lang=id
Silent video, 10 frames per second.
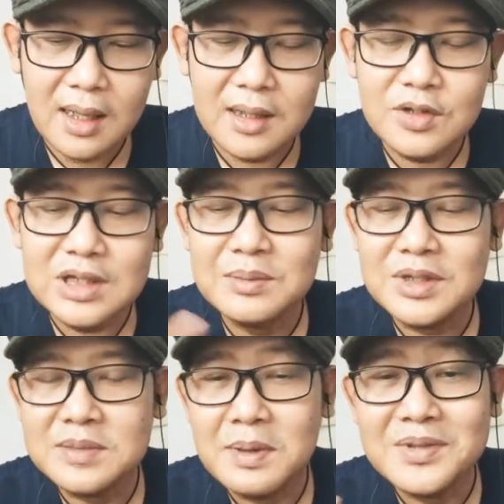itu disebut
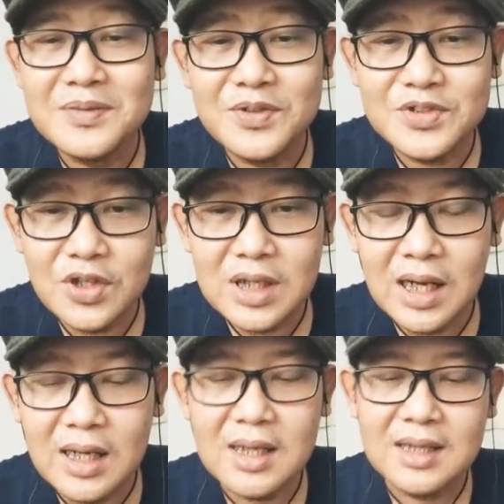dispepsia
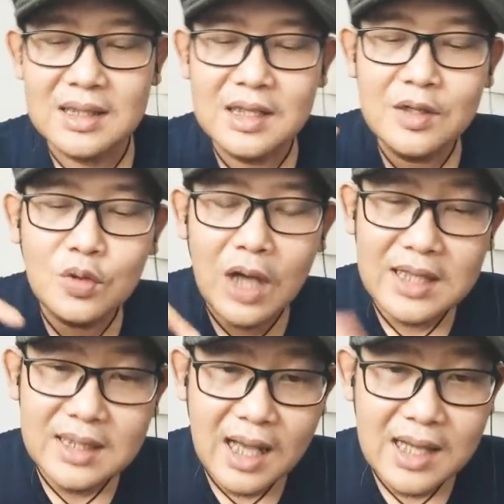fungsional jadi
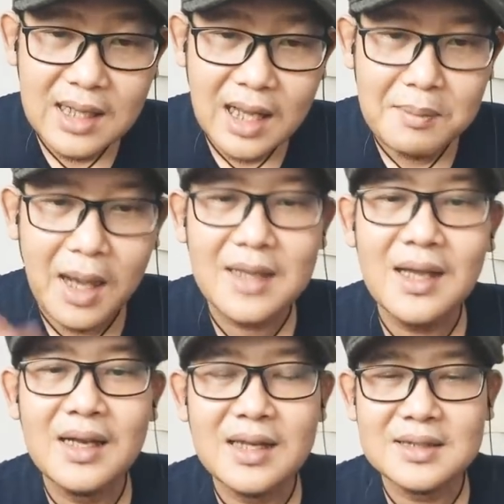lukanya nggak ada makanya
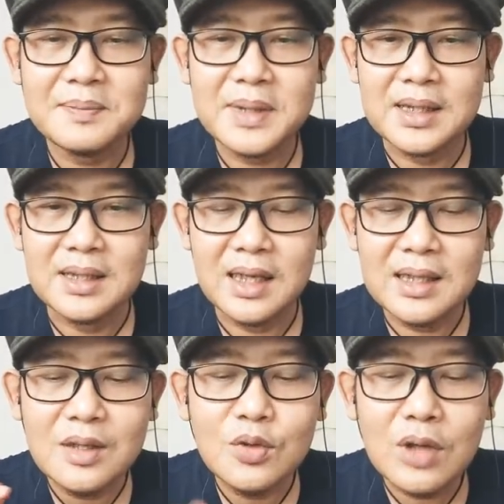nggak ada rasa perih
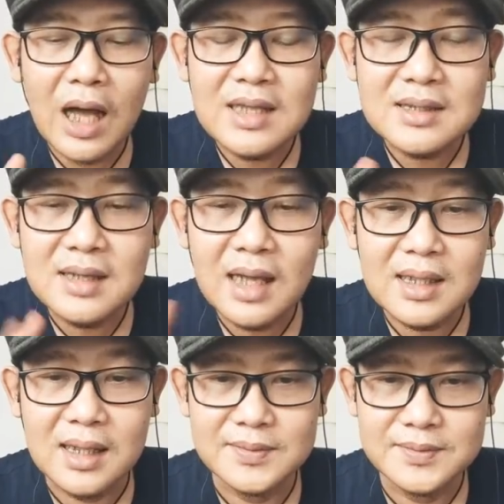karena lukanya tidak
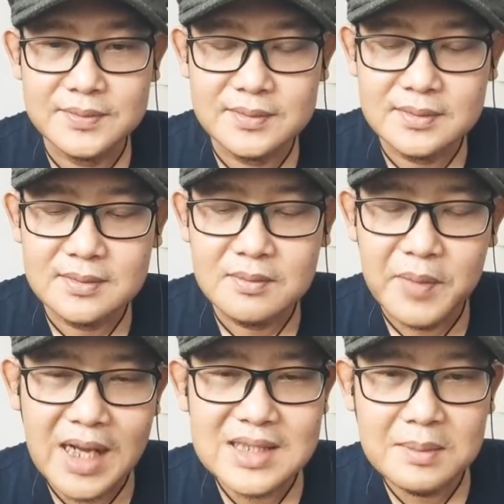ada
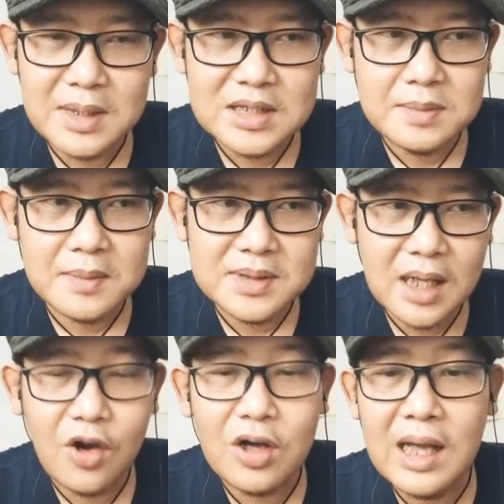beda sama
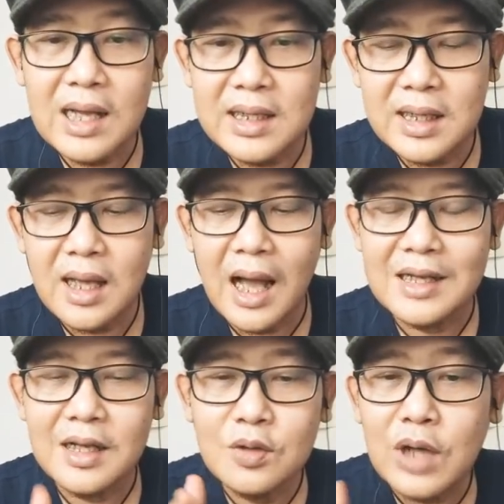dispepsia organik
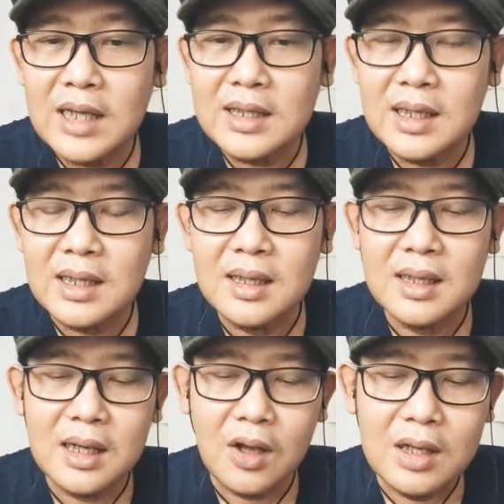ada lukanya
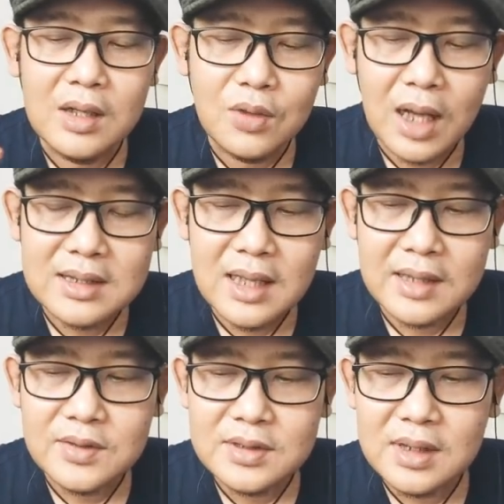kalau ada lukanya
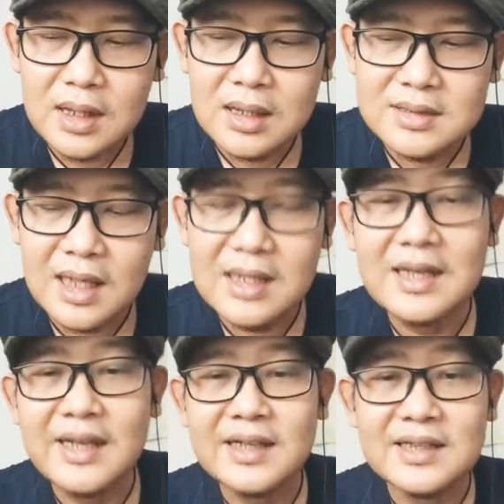itu eh, istilahnya
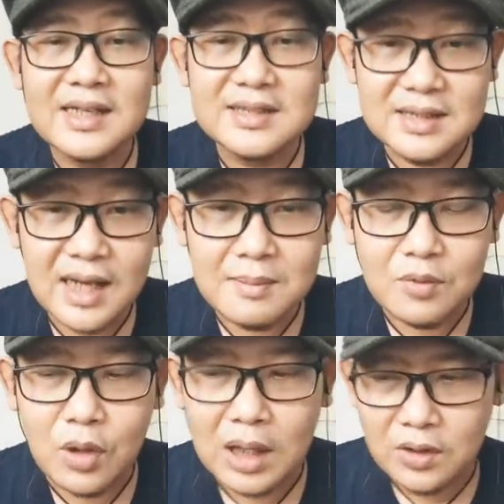ada iritasi di
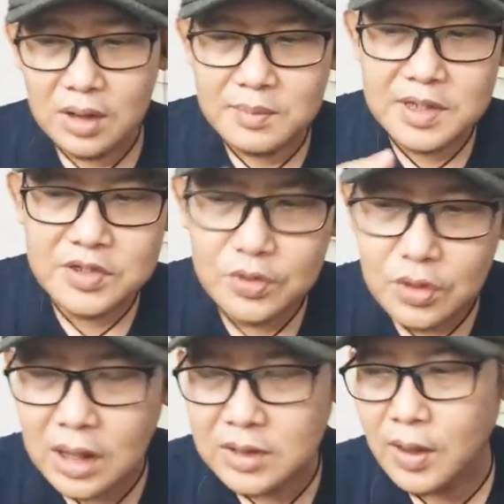lambung atau ada
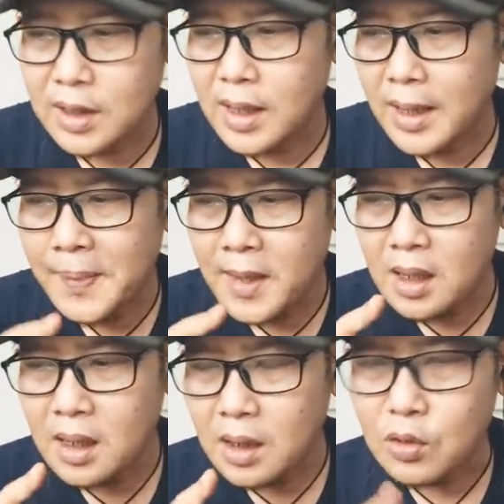bisul atau ada
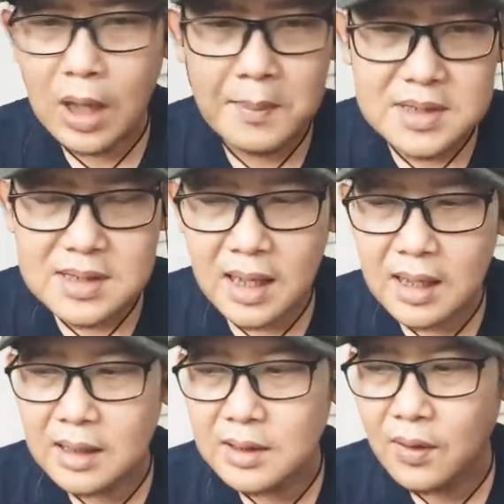uh, luka besar
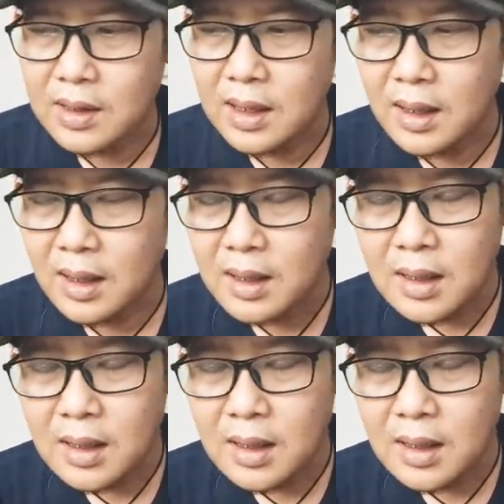atau ada